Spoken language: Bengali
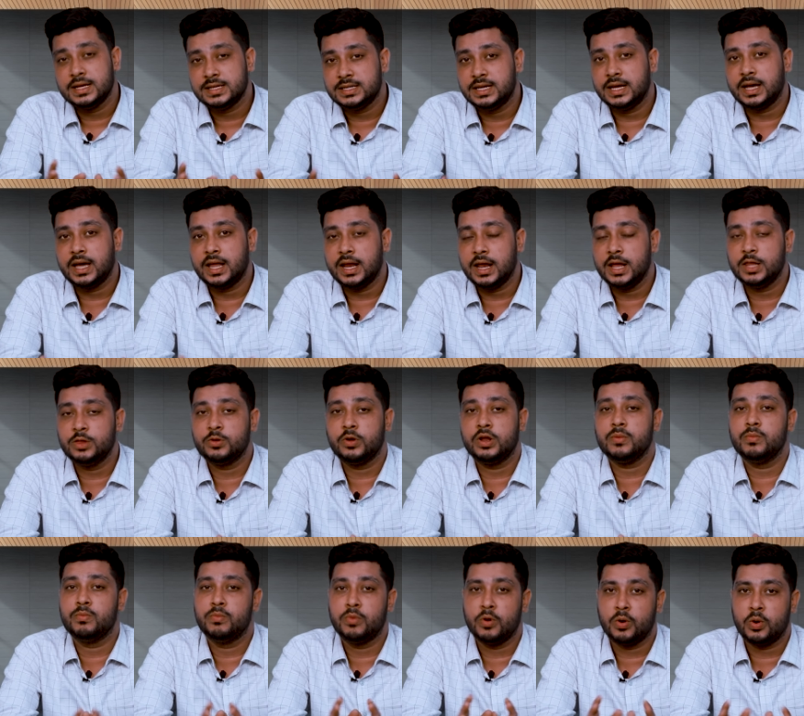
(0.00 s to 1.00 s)
সেখানে কিন্তু
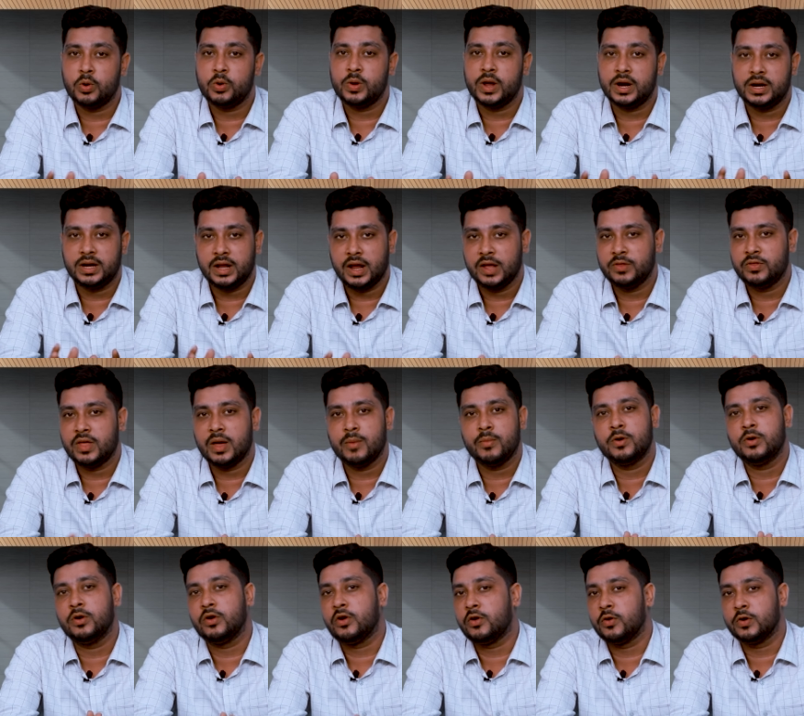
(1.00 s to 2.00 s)
অনেক বড় একটা কিন্তু
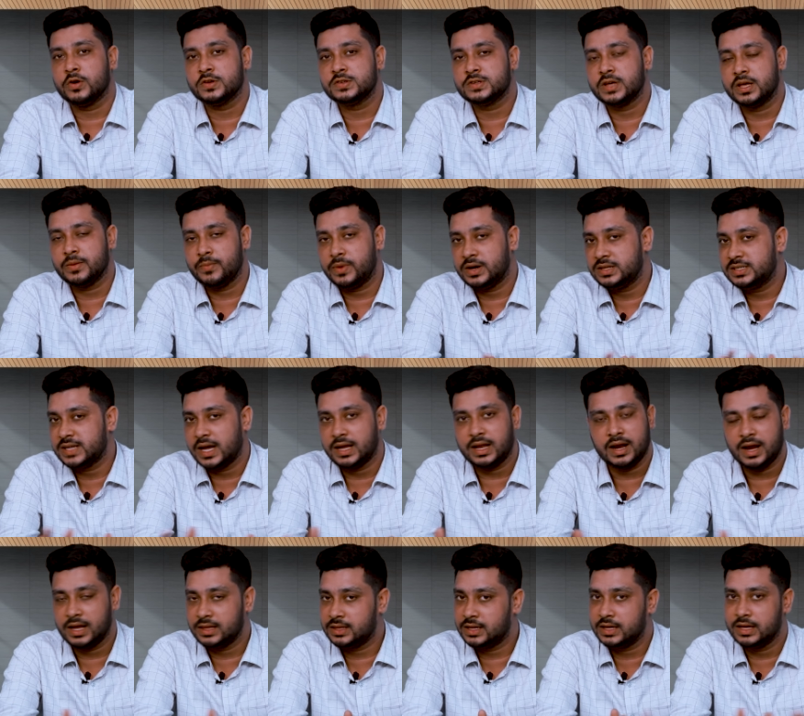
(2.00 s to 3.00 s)
অ্যামাউন্ট লস হয় বাট
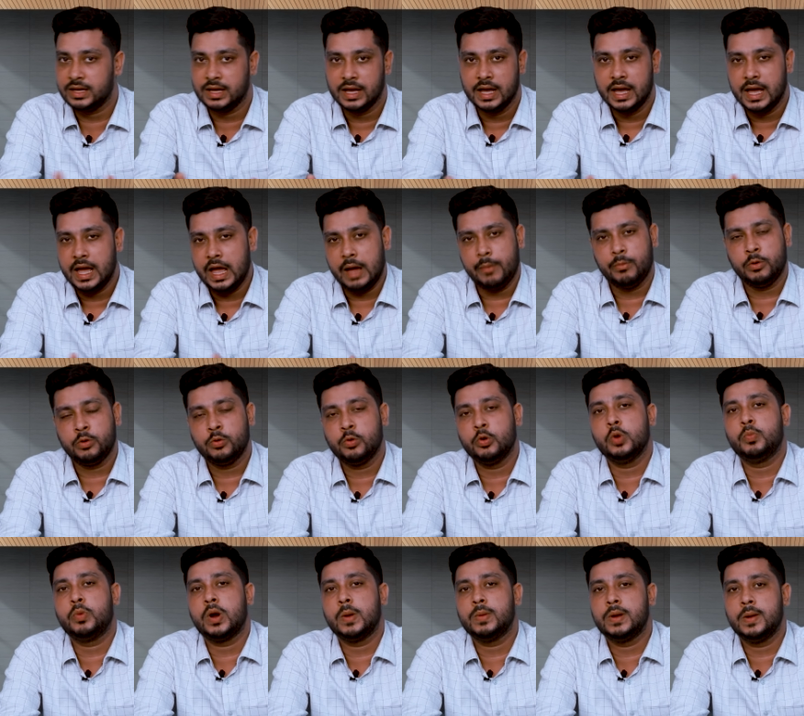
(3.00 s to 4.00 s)
চায়নার ক্ষেত্রে এমন
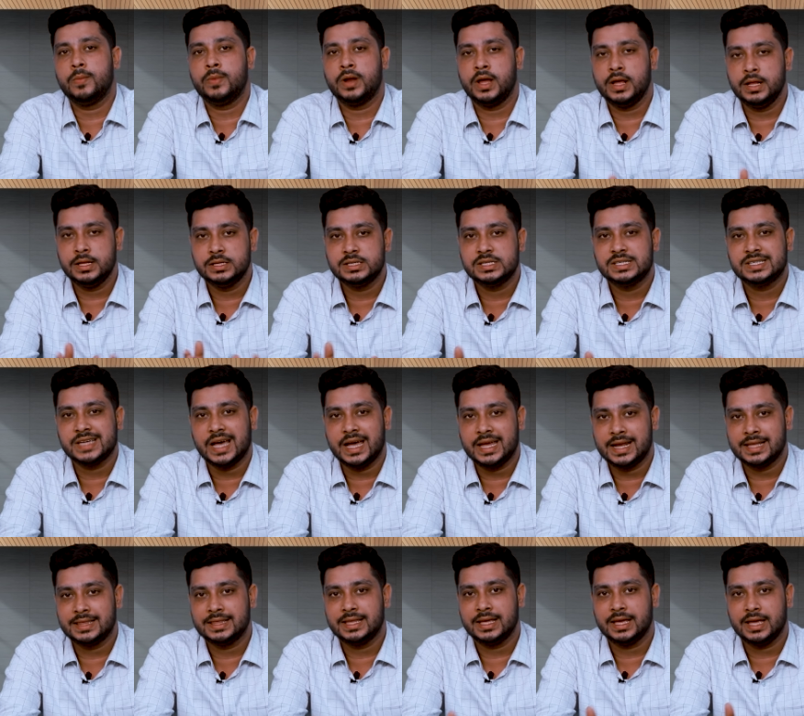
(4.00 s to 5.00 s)
কোনো প্রবলেম নাই
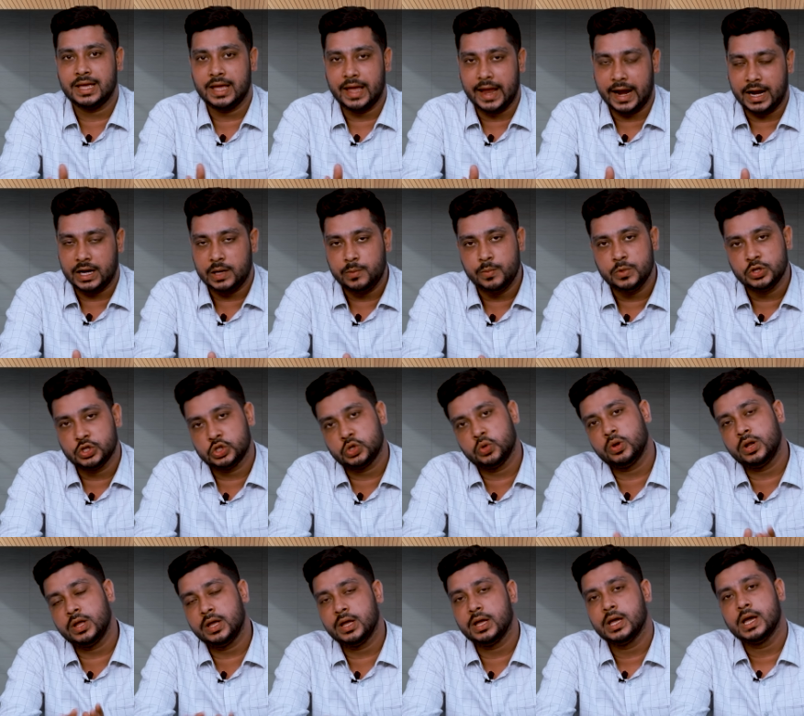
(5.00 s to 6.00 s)
চায়নাতে অ্যাডমিশন
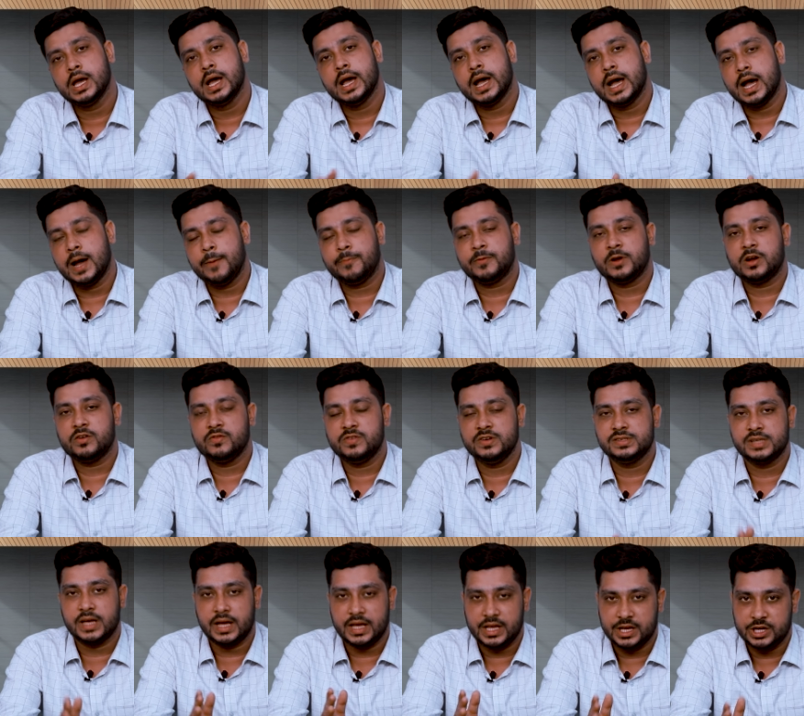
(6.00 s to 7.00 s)
হলে আপনার
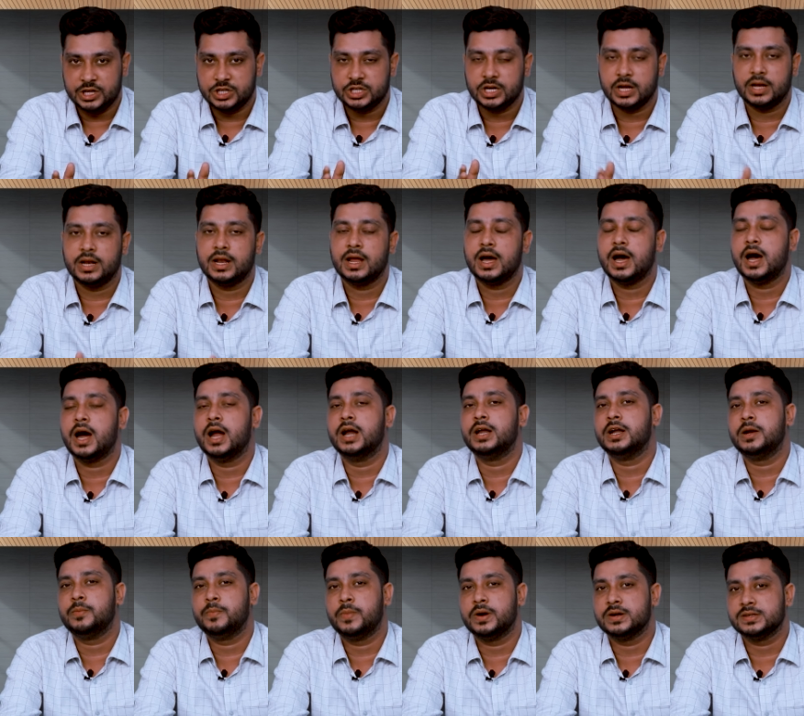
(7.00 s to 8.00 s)
ভিসা ইনশাল্লাহ
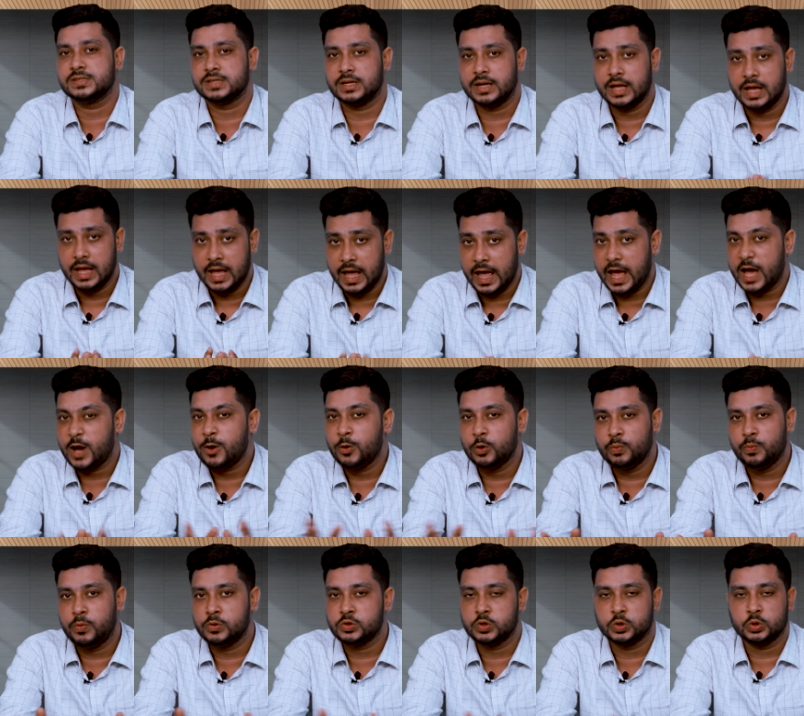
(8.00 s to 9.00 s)
হান্ড্রেড পার্সেন্ট এখন
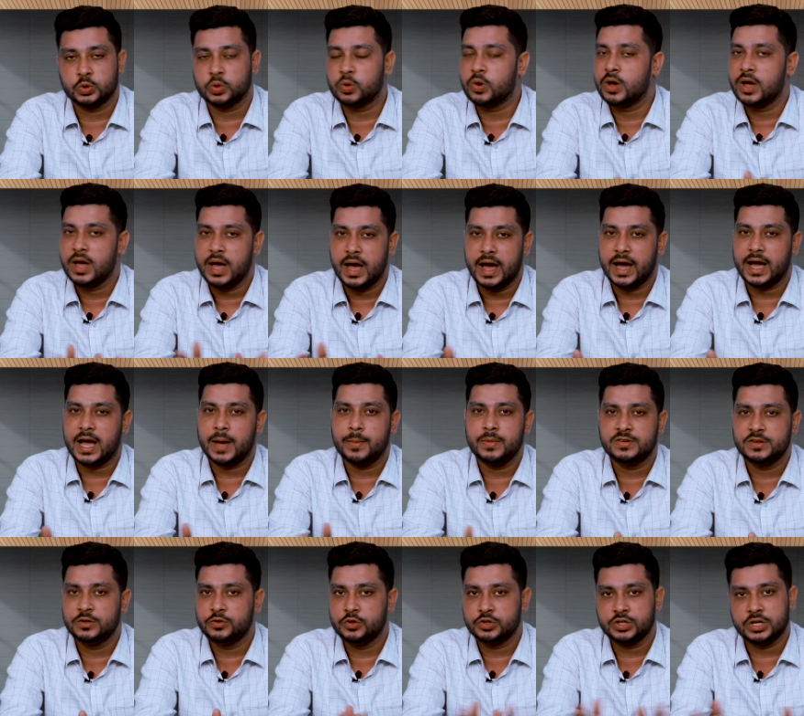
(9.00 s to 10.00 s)
পর্যন্ত আগামী
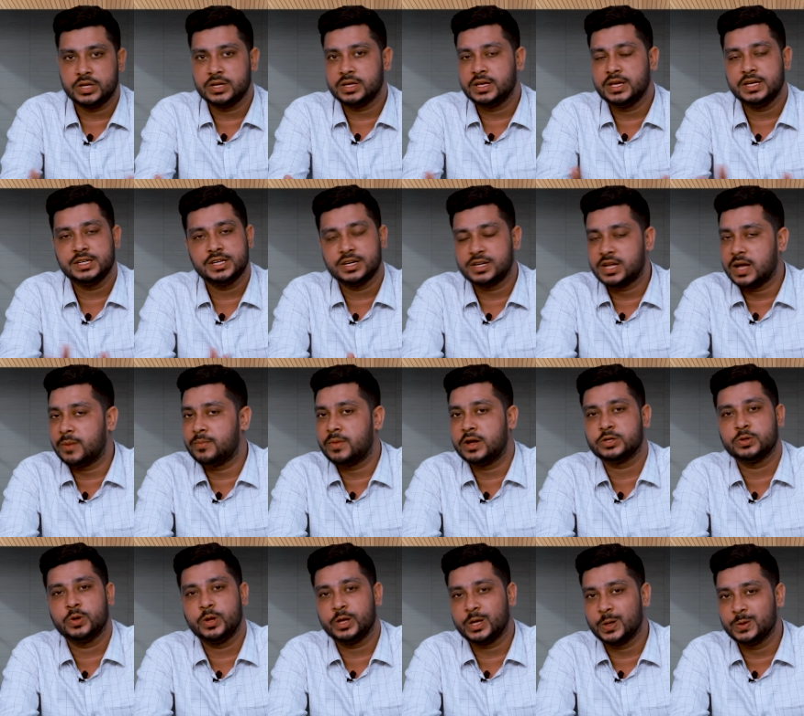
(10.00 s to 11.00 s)
সিচুয়েশন কি সেটা আমরা
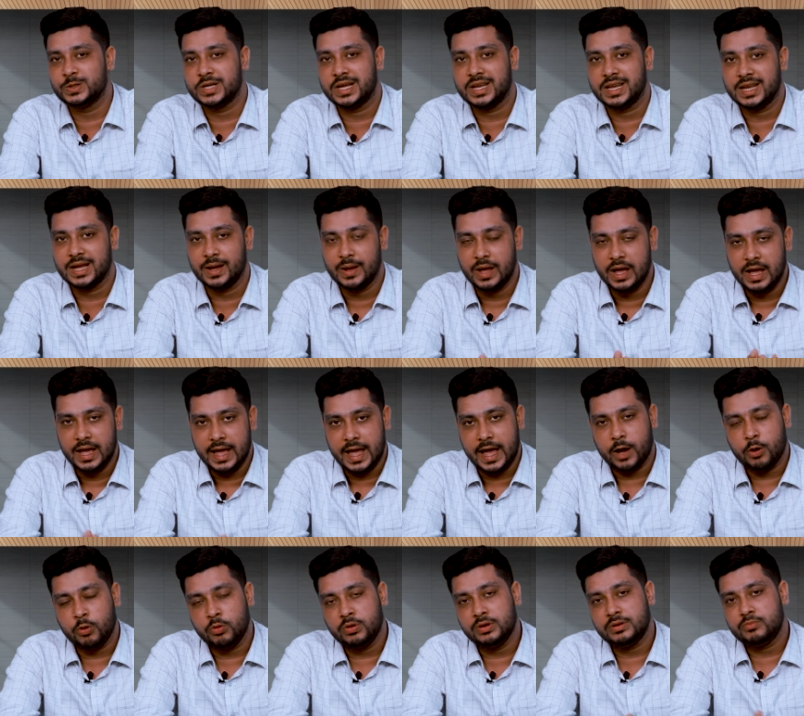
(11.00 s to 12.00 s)
আসলে কেউ জানি না
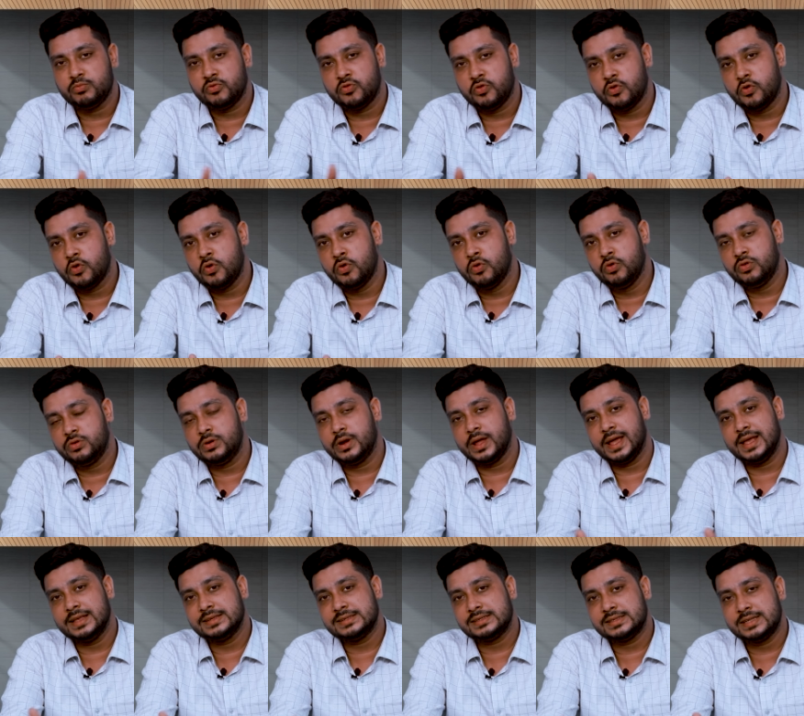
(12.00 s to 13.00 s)
এখন ফোর্থ
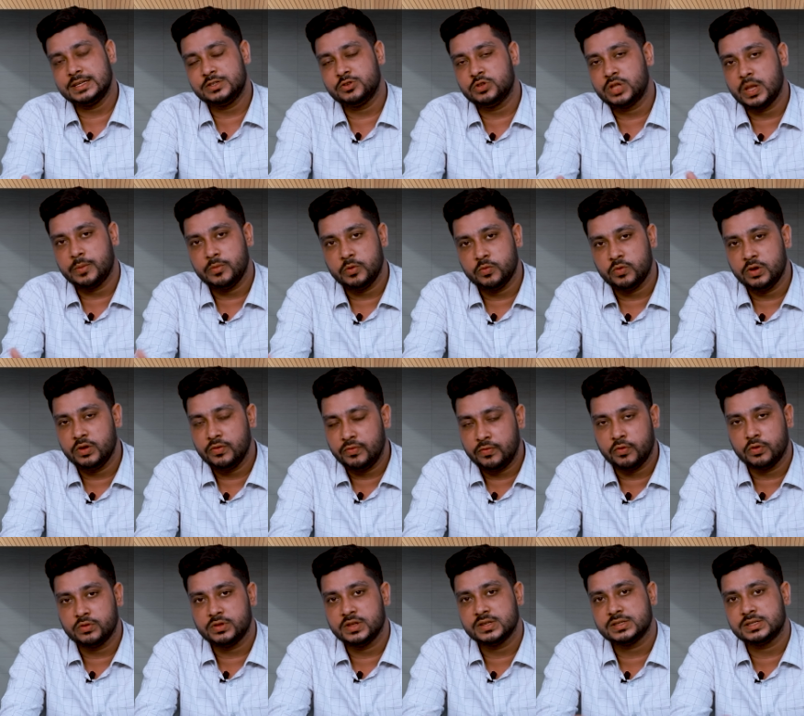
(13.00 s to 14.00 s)
স্টেজ যদি আমি বলি
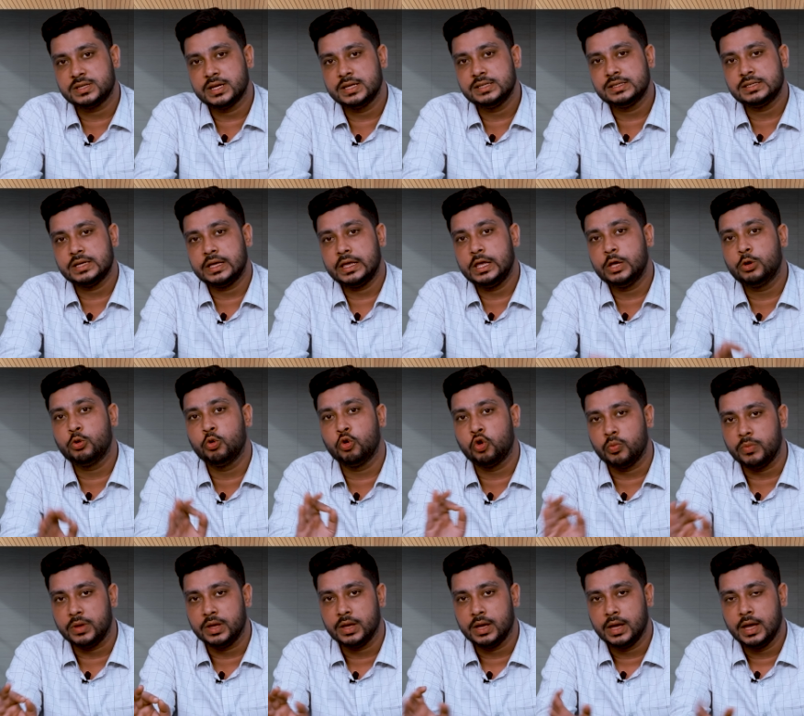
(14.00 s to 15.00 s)
ফোর্থ স্টেজ
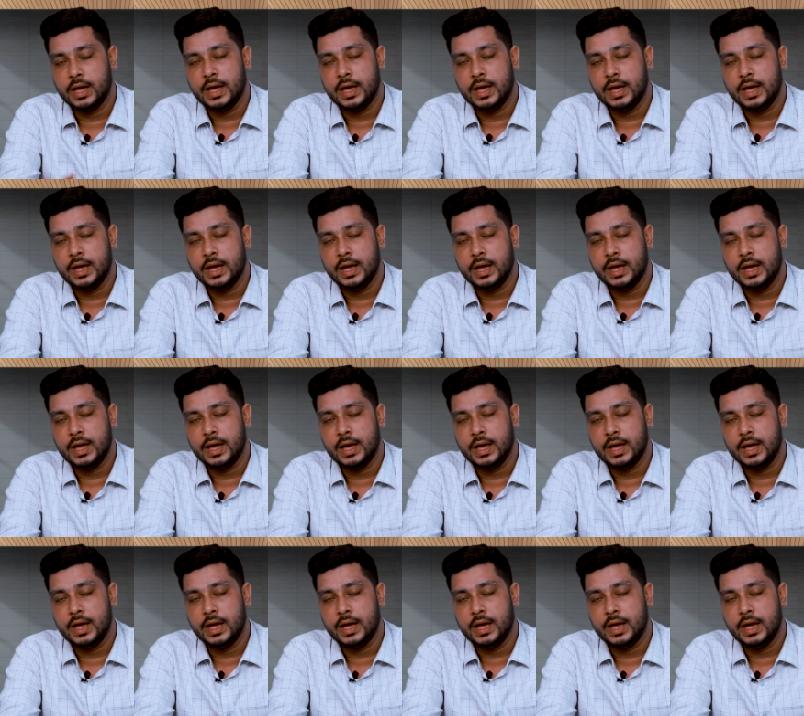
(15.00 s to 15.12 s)
ইকোনমি